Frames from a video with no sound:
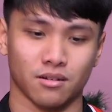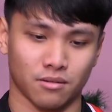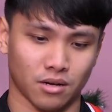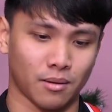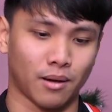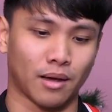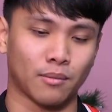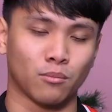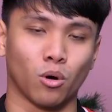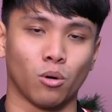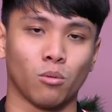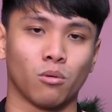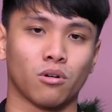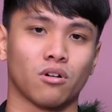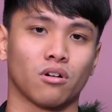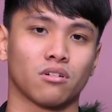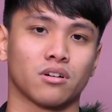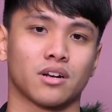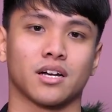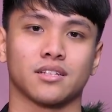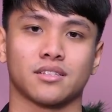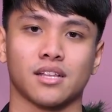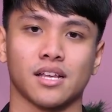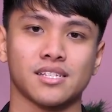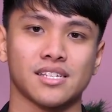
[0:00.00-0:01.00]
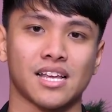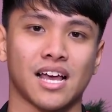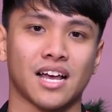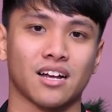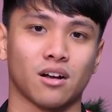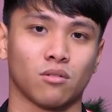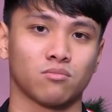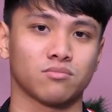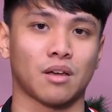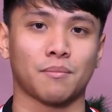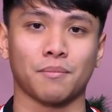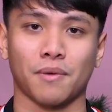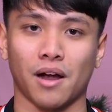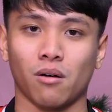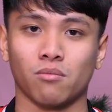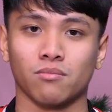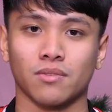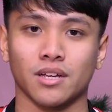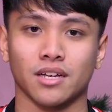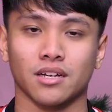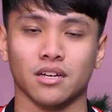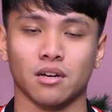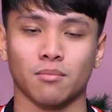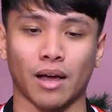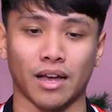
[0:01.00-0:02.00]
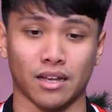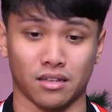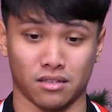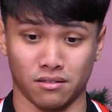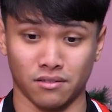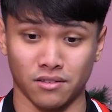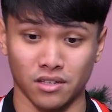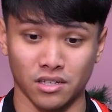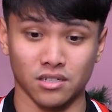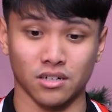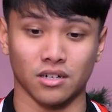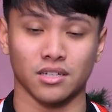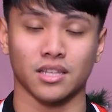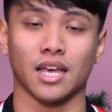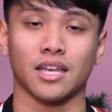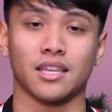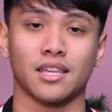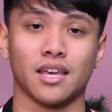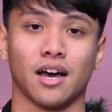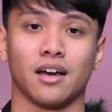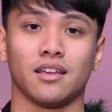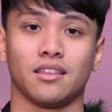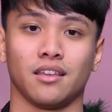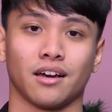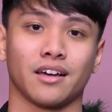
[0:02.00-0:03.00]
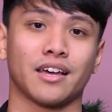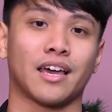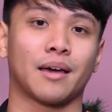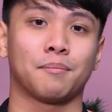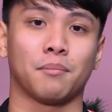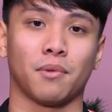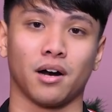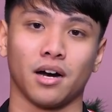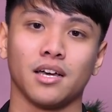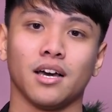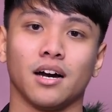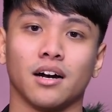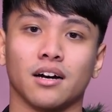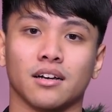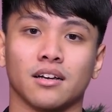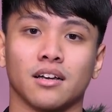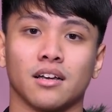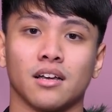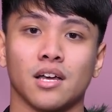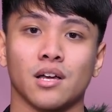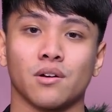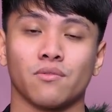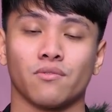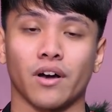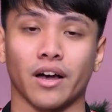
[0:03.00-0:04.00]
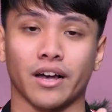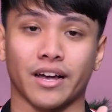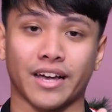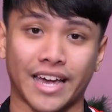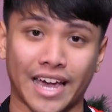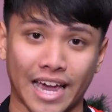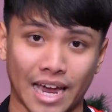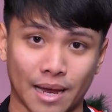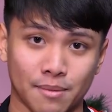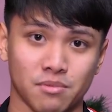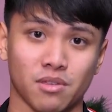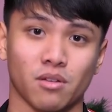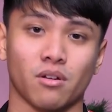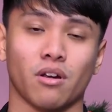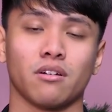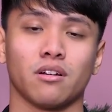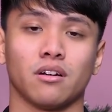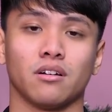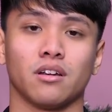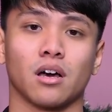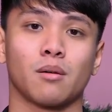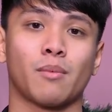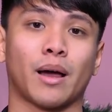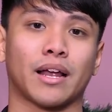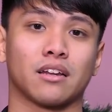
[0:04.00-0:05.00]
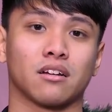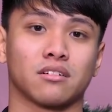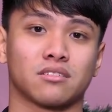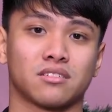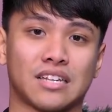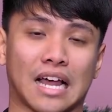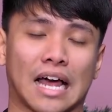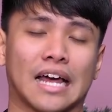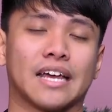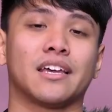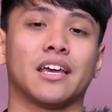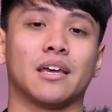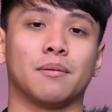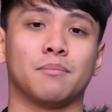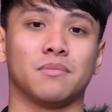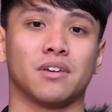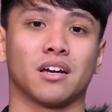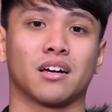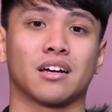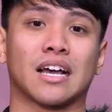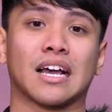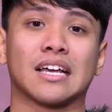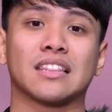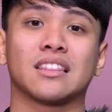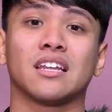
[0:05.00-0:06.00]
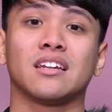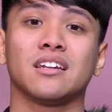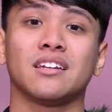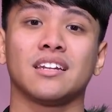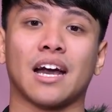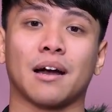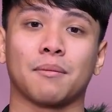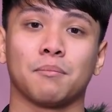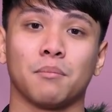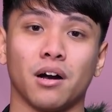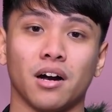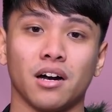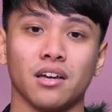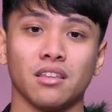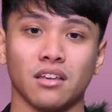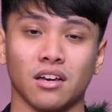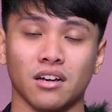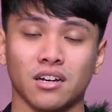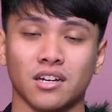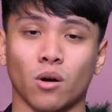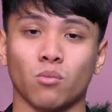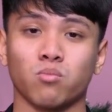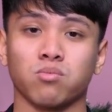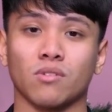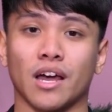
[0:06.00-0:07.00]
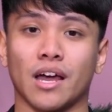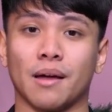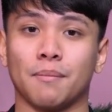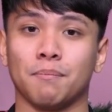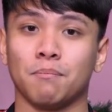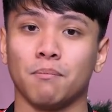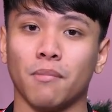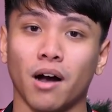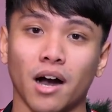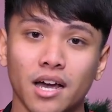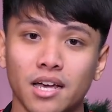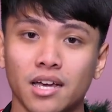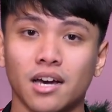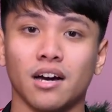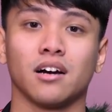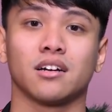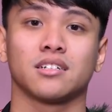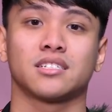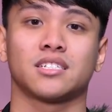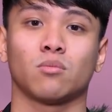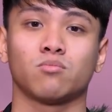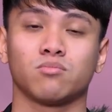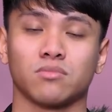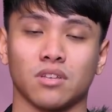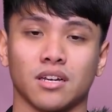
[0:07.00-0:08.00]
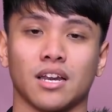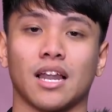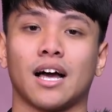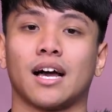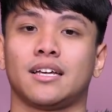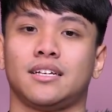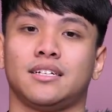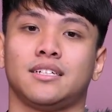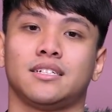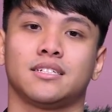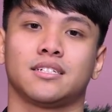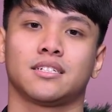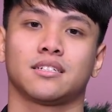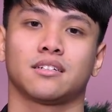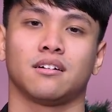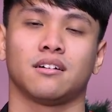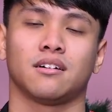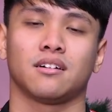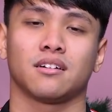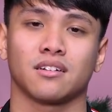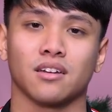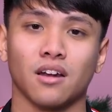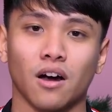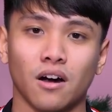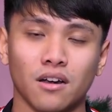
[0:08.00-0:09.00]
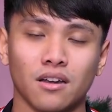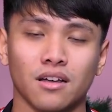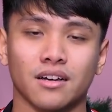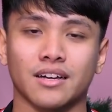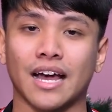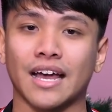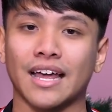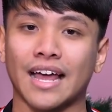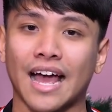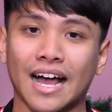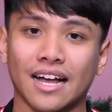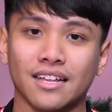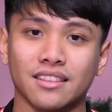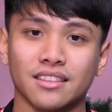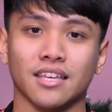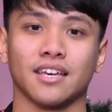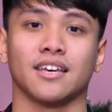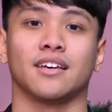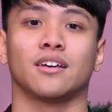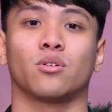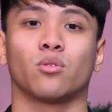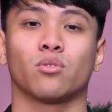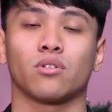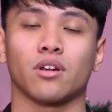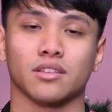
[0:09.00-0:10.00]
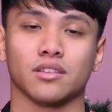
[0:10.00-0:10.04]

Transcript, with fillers: các bạn mua một con RTX 2080 này, các bạn vừa có thể chơi những cái game mới hơn, và kèm theo đó nữa là các bạn được trải nghiệm những cái tính năng mới, những công nghệ mới hơn trong tương lai. Đó là cái ăn tiền của